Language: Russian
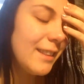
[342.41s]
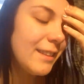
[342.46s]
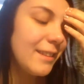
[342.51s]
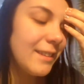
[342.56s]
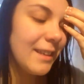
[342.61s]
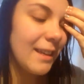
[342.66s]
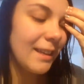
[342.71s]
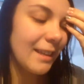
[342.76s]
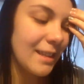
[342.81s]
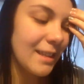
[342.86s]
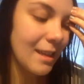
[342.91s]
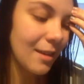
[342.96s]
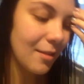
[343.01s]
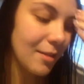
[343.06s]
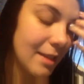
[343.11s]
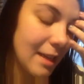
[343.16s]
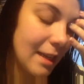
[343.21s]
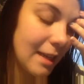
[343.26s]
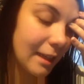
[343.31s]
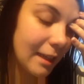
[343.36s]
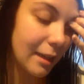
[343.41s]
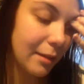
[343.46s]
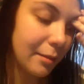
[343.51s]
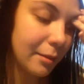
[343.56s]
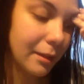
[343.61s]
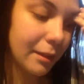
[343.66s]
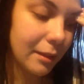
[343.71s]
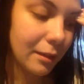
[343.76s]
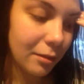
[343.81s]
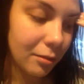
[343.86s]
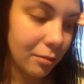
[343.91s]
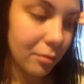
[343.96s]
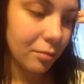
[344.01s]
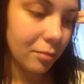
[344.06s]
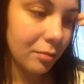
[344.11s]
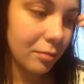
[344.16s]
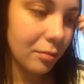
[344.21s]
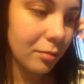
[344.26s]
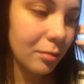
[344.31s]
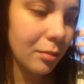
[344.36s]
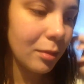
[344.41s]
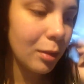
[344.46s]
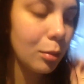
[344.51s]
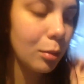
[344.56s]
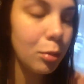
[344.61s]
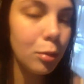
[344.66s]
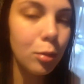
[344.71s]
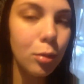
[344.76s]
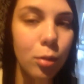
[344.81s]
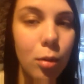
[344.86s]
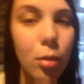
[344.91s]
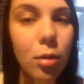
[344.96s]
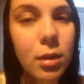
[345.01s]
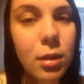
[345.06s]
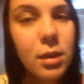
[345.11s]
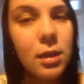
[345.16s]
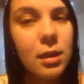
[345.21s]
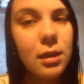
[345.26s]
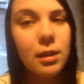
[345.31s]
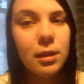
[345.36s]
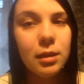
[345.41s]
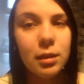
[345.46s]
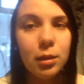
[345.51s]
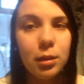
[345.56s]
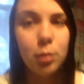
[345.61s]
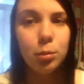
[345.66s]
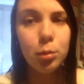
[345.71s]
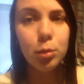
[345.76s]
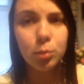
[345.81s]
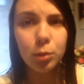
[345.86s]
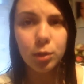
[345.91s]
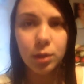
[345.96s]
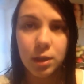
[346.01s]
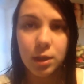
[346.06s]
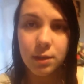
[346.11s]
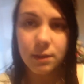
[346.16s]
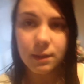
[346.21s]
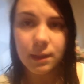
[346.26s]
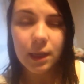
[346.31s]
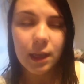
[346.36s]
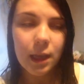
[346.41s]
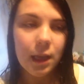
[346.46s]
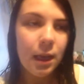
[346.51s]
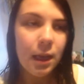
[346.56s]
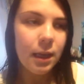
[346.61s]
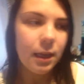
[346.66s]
Но не, на самом деле, как бы, ну, люблю розы, люблю многие цветы.